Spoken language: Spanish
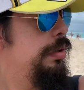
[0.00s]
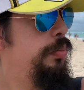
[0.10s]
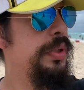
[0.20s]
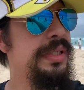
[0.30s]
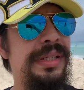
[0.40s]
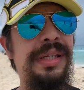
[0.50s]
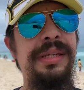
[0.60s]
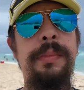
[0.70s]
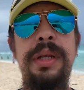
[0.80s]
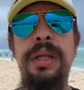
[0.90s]
Pues esta
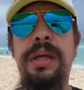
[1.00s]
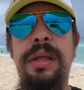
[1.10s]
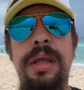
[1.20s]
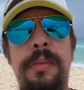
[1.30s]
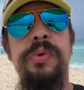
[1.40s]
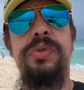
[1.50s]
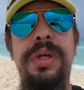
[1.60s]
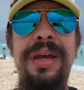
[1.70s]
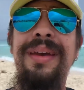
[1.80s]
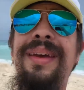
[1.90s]
semana veamos
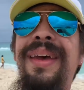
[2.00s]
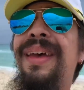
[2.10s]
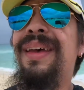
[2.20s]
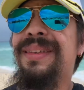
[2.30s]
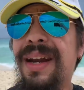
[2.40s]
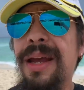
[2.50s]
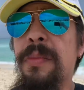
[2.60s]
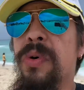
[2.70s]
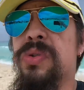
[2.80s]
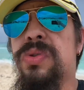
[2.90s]
que
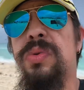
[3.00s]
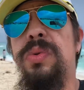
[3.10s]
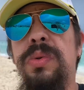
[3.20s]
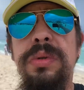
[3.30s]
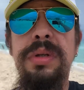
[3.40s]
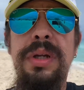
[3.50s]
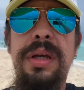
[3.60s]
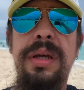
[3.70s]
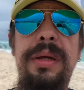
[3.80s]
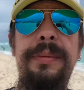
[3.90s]
traemos un,
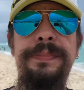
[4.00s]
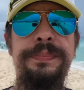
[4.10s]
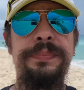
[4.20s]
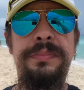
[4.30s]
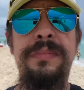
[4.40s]
em,